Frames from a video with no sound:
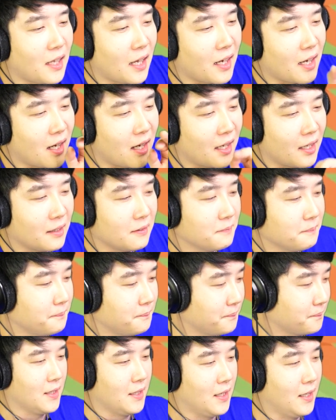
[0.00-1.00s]
나가.
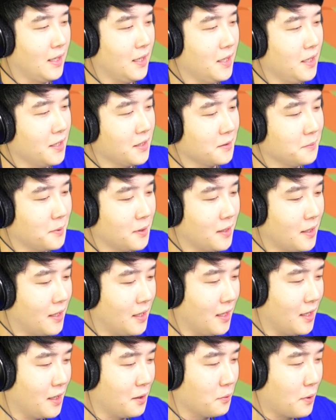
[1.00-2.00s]
아, 이거
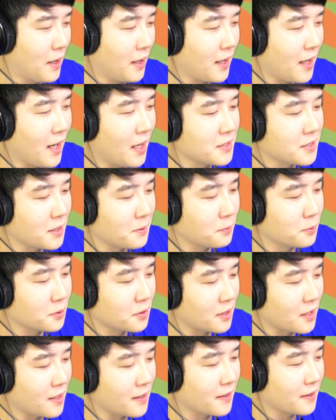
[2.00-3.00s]
뭐야. 외래
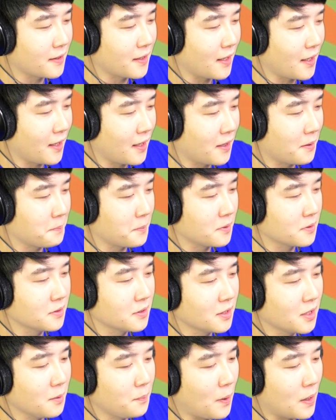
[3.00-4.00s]
환자분들은 있는데 뭐
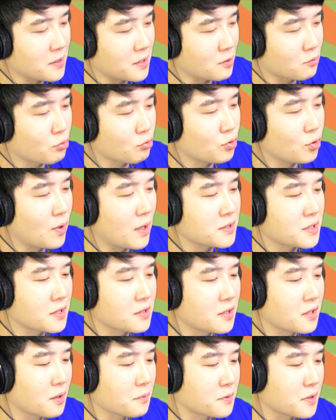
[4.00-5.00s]
응급 환자, 수술
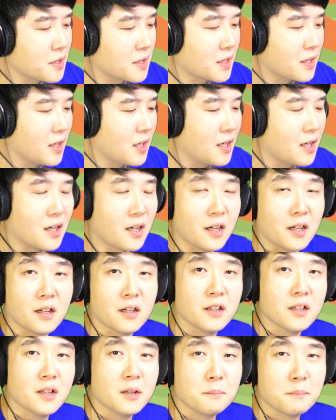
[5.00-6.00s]
환자들이 없으니까
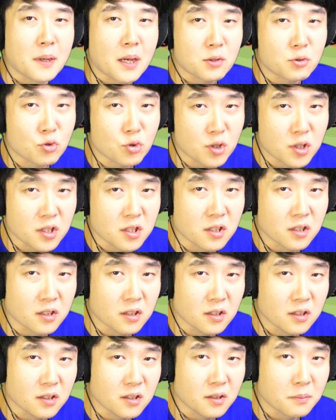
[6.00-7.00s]
매출이
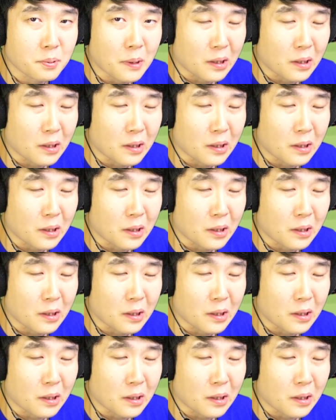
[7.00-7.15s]
영